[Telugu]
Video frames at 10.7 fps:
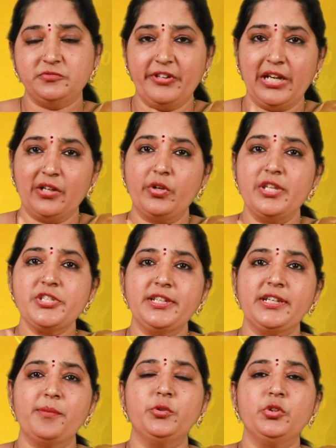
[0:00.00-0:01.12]
వీళ్ళ గురించి
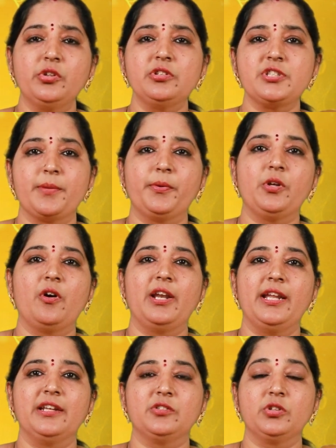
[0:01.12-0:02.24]
ఇంకా ముందుకు
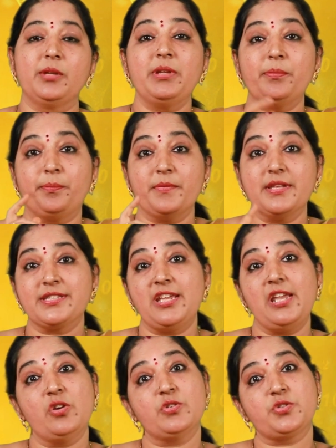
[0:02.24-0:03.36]
చెప్పుకోవాలి అనుకుంటే మీరు
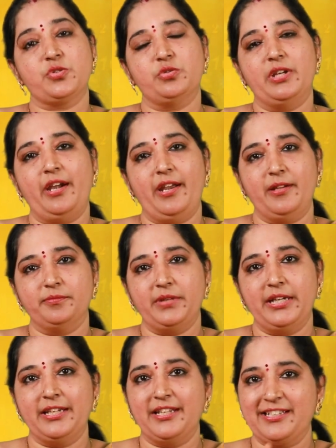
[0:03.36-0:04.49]
సీఈఓస్ e చూడండి
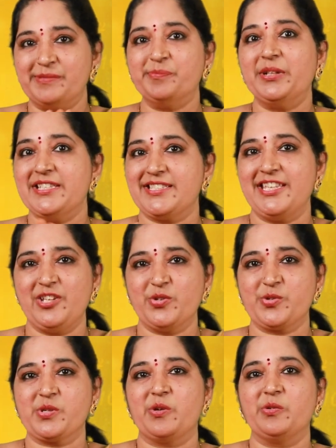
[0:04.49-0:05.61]
ఏంటంటే కంపెనీ
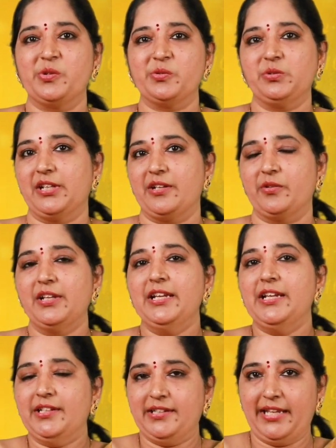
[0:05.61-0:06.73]
సీఈఓస్గా e ఉంటూ ఉంటారు
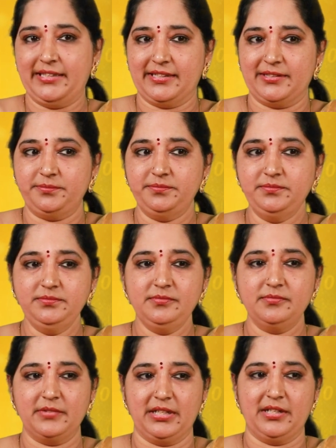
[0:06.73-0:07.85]
లేదా
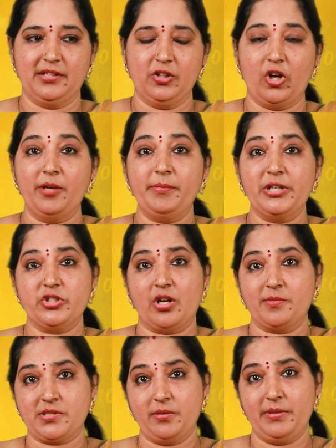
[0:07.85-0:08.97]
గవర్నమెంట్
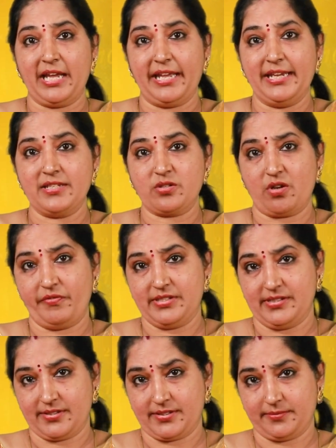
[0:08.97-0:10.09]
జాబ్స్లో మీరు ఐఏఎస్
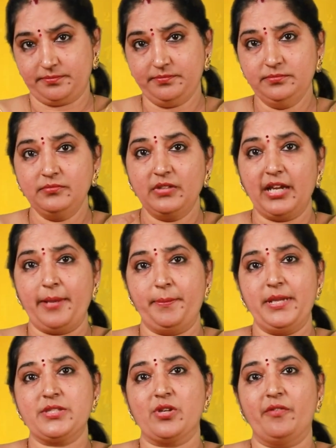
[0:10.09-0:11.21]
ఆఫీసర్స్
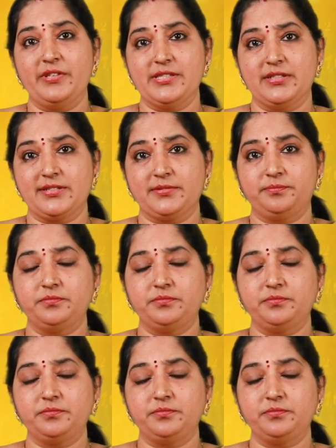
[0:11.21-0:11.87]
ఐపీఎస్ ఆఫీసర్స్